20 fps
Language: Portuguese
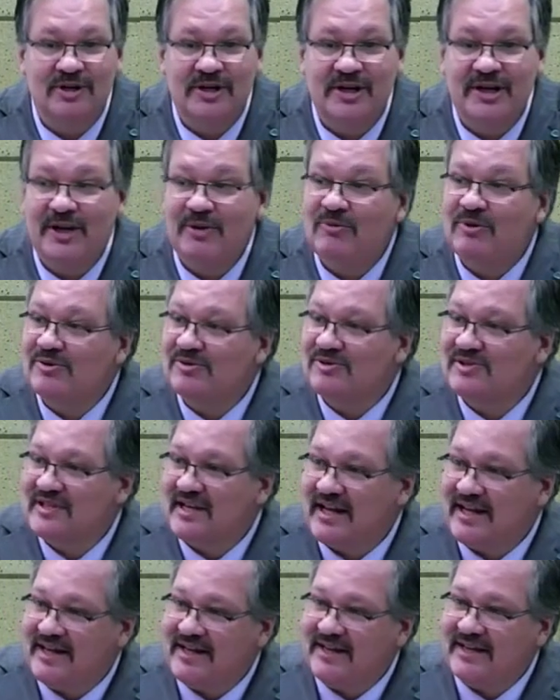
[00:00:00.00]
e quando
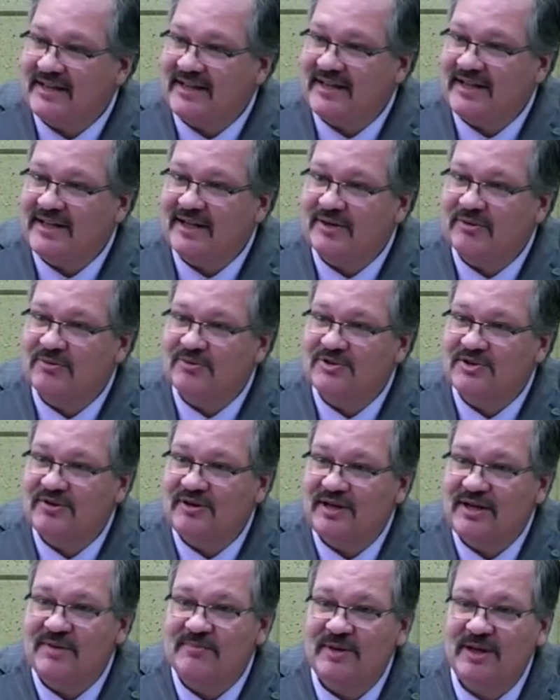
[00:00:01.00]
saírem dali com o seu
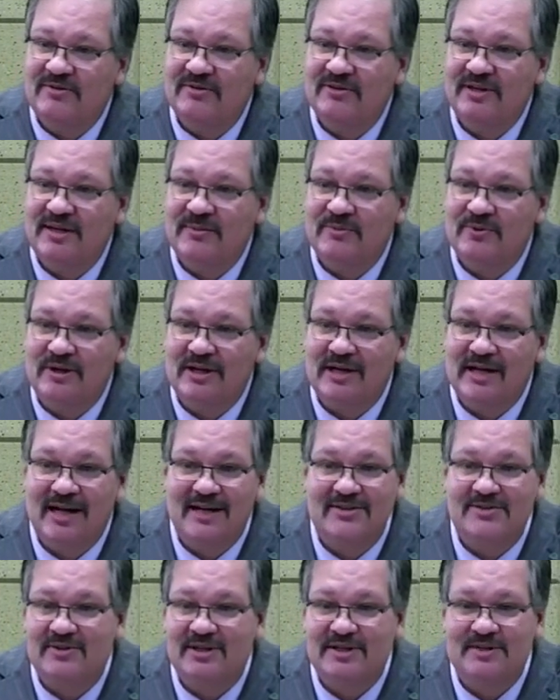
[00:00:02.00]
alimento na boca, as
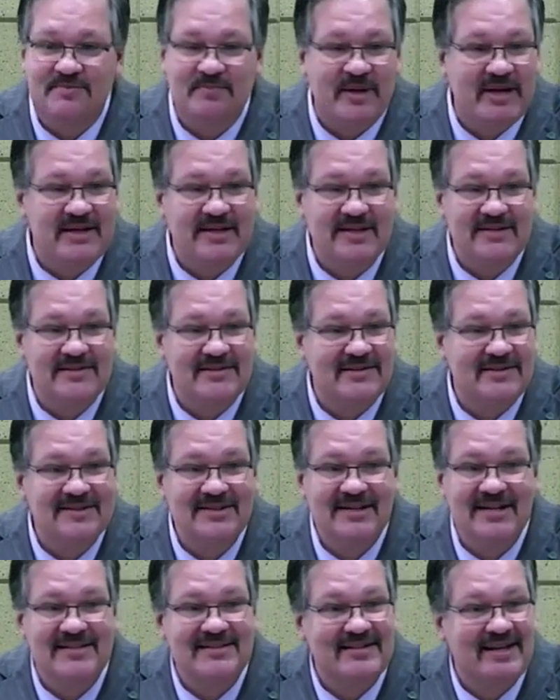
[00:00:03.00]
suas penas
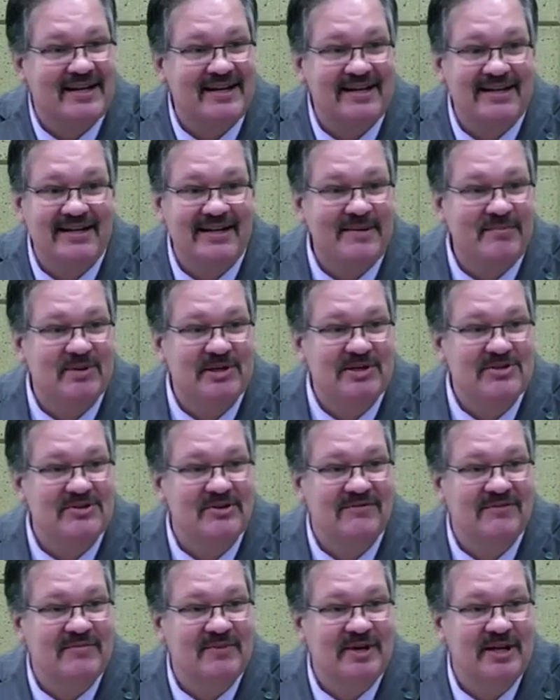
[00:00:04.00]
já estarem limpas
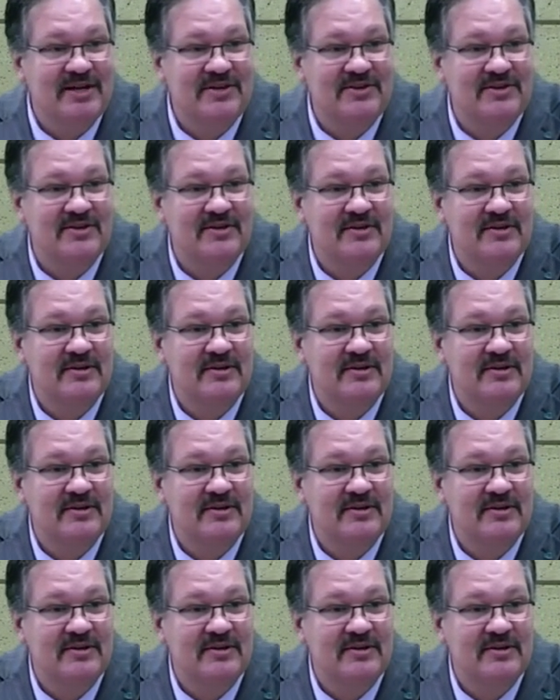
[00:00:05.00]
novamente.